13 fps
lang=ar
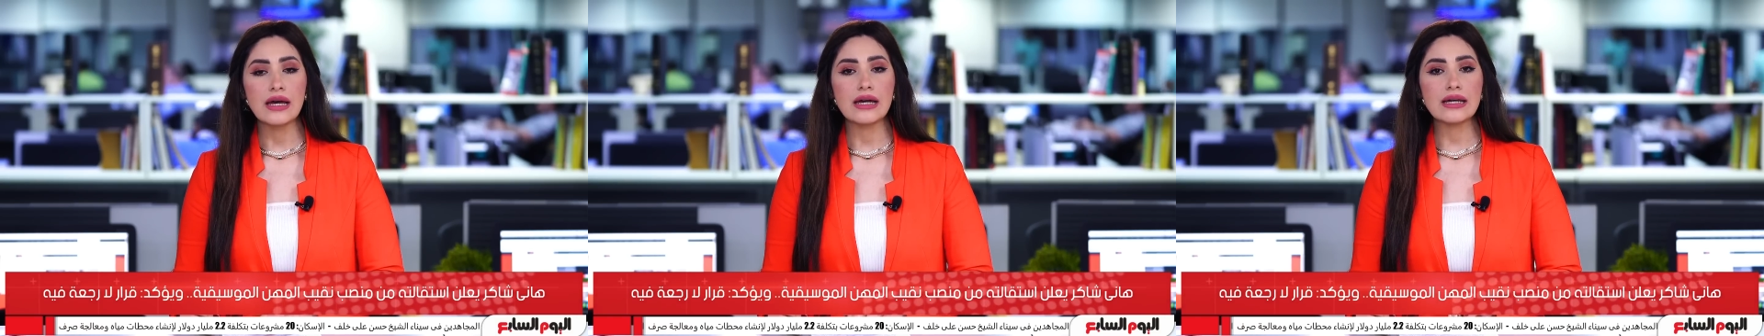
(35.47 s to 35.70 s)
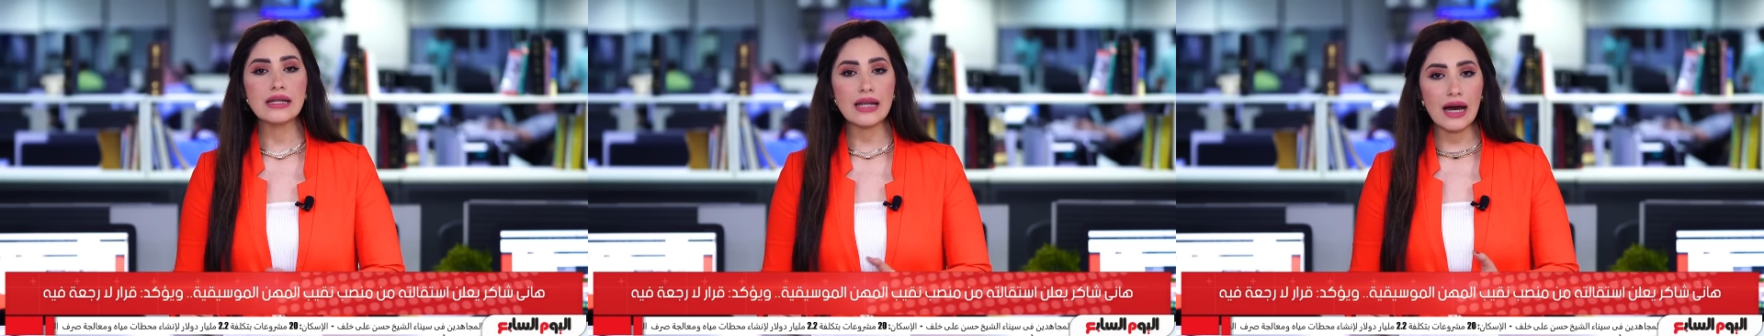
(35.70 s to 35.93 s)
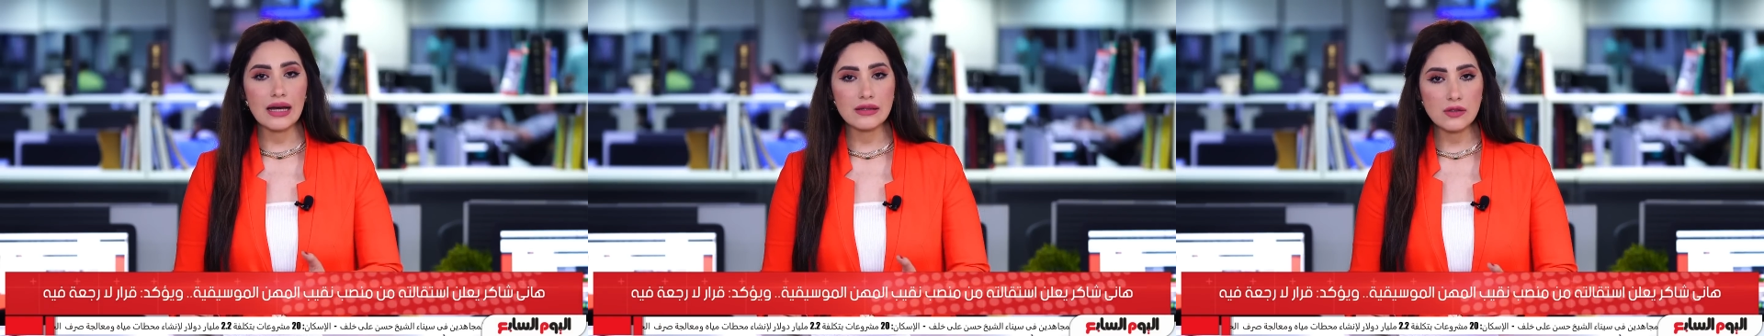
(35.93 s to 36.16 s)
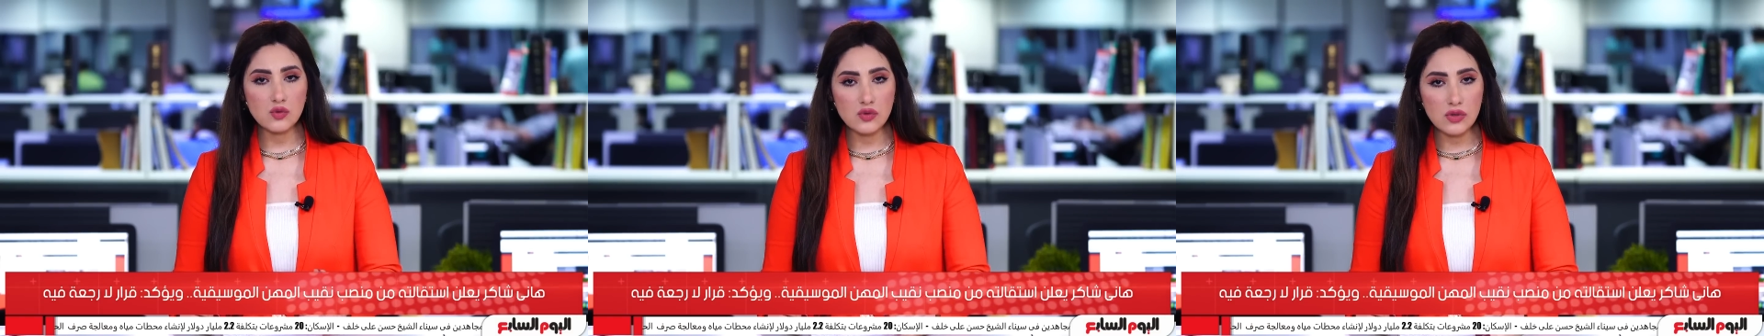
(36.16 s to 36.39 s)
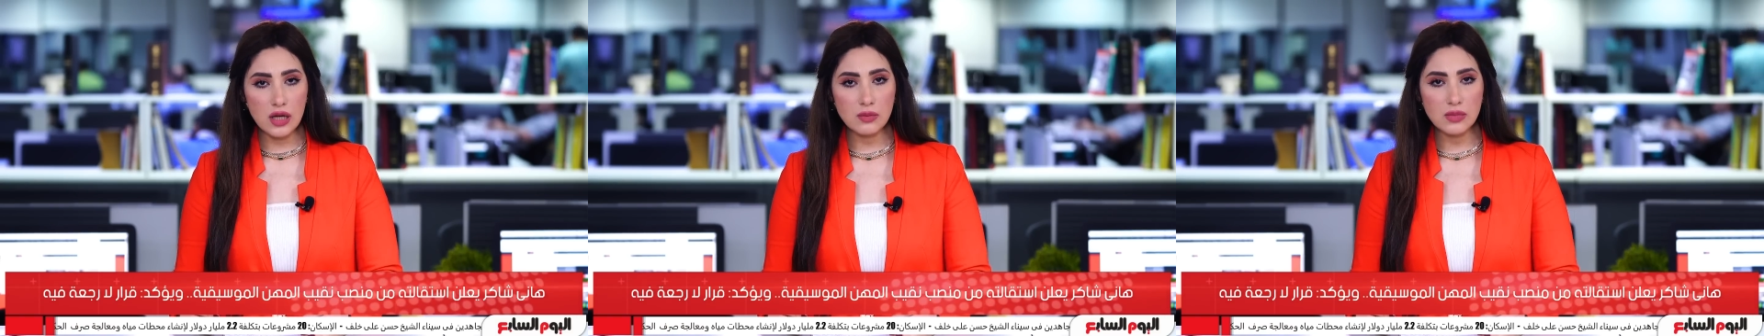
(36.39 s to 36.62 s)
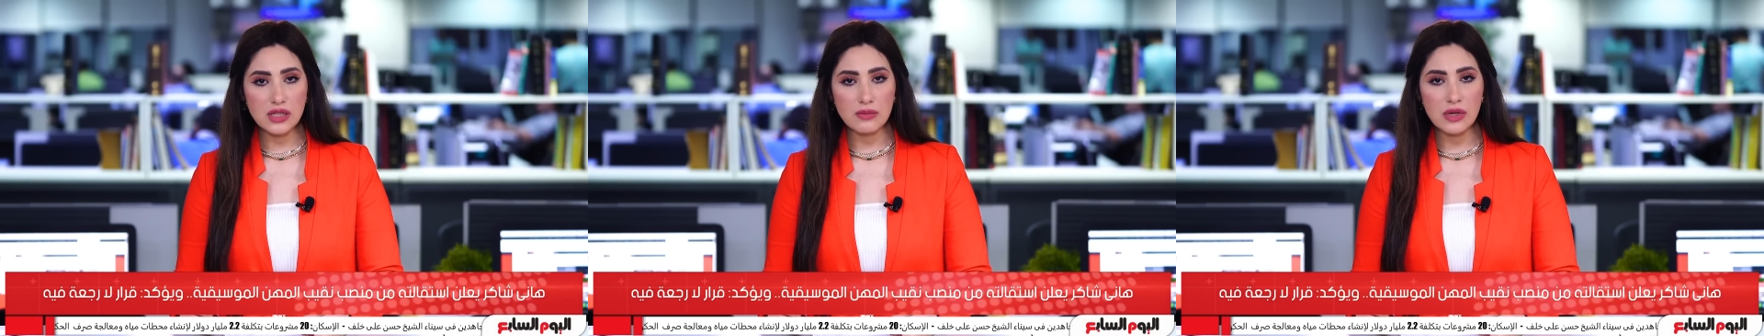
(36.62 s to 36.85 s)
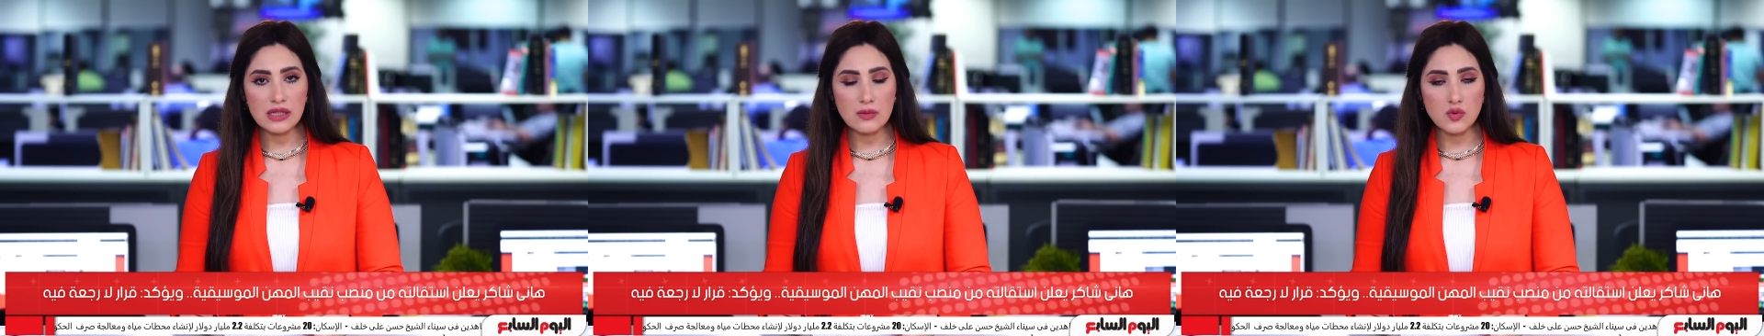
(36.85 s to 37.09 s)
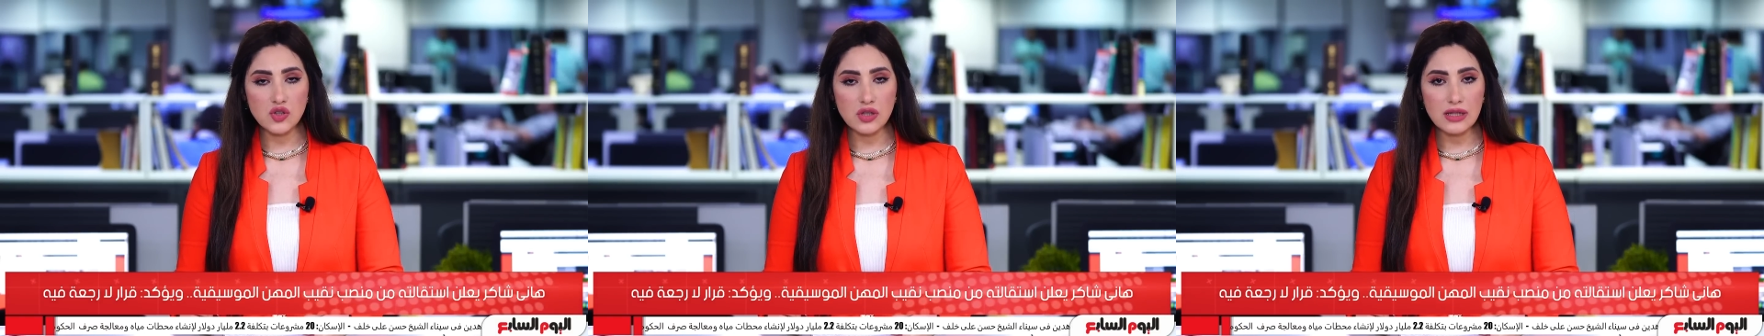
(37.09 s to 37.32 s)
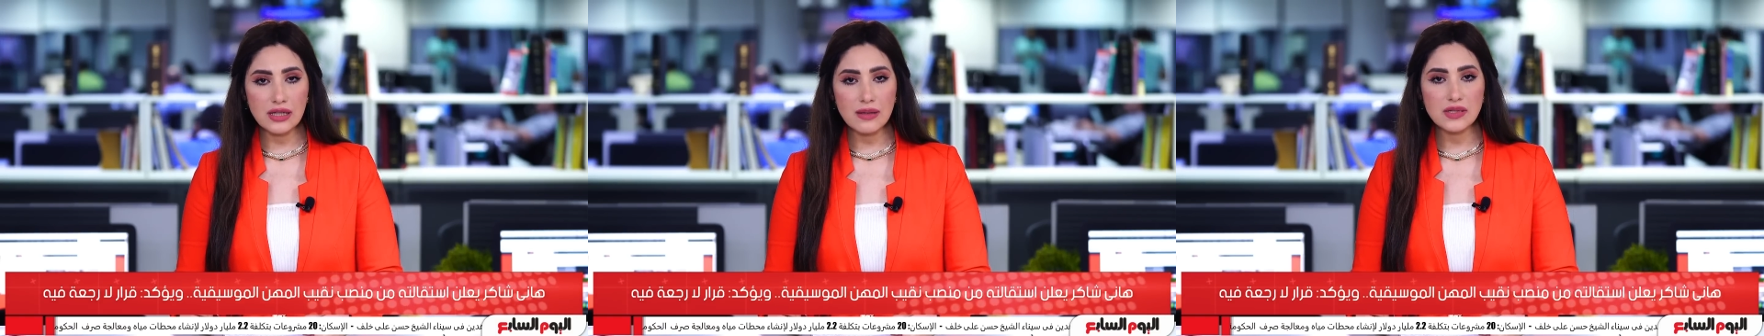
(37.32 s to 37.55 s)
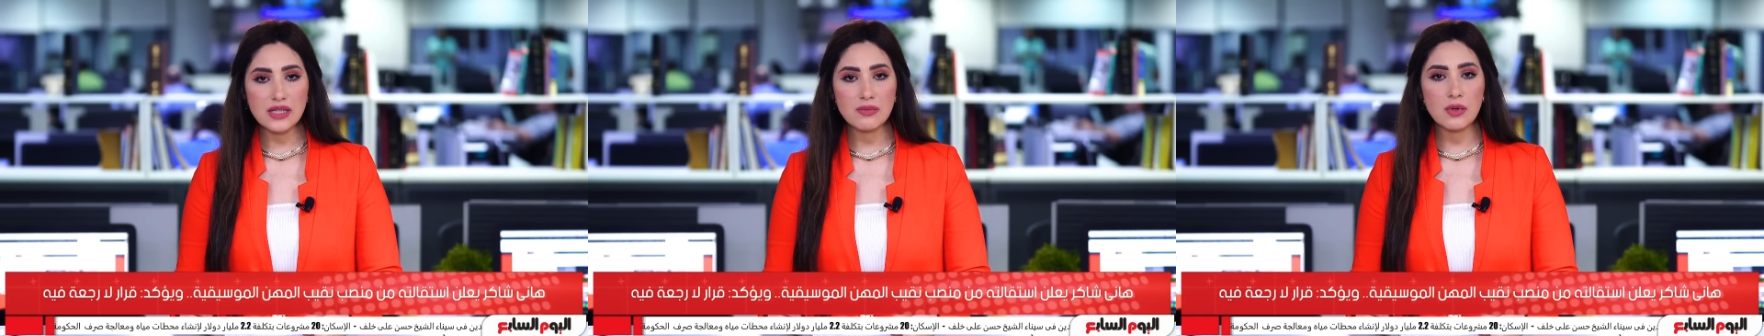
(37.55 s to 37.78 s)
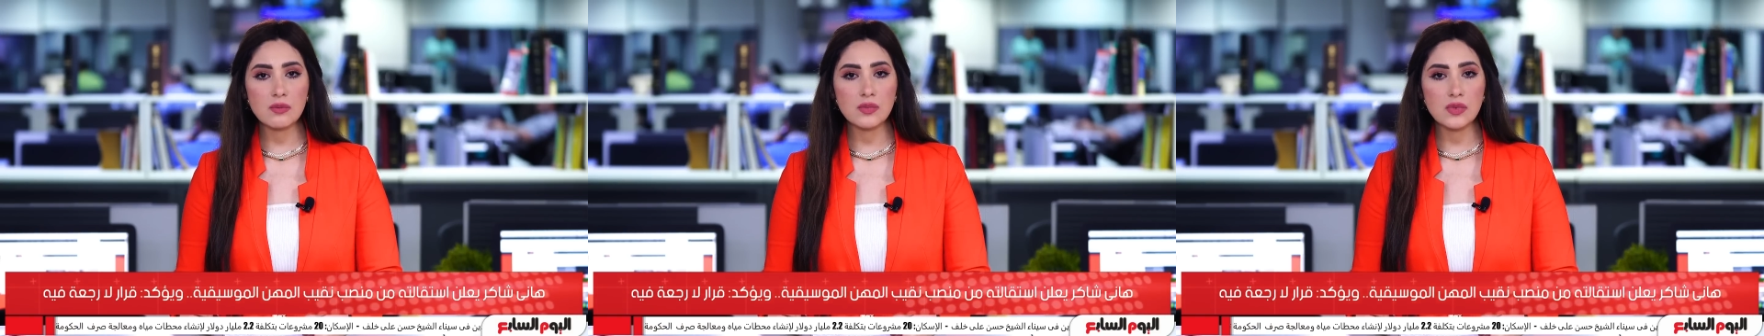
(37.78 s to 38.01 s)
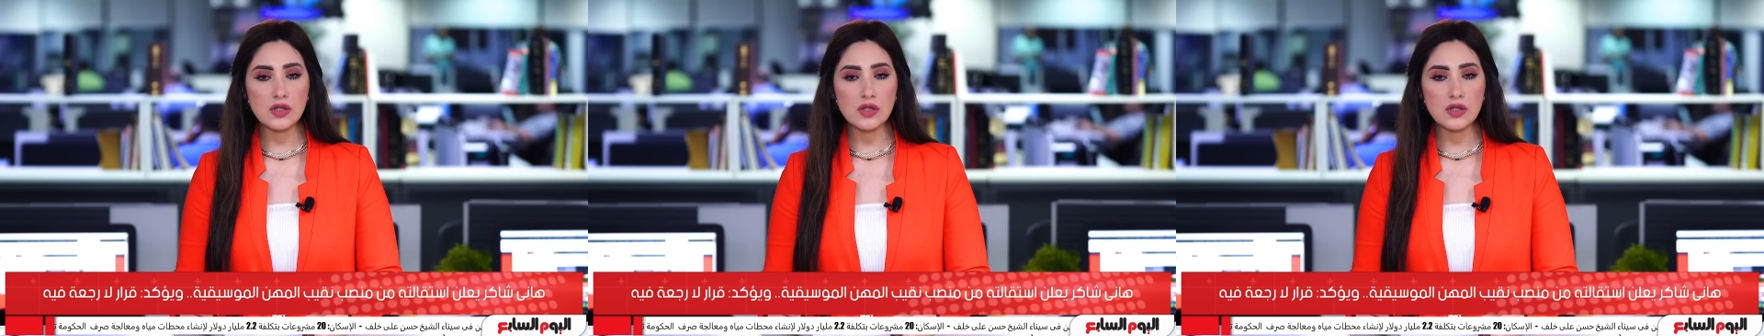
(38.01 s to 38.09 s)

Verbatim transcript: اللي اعدته نقابه المهن الموسيقيه بسبب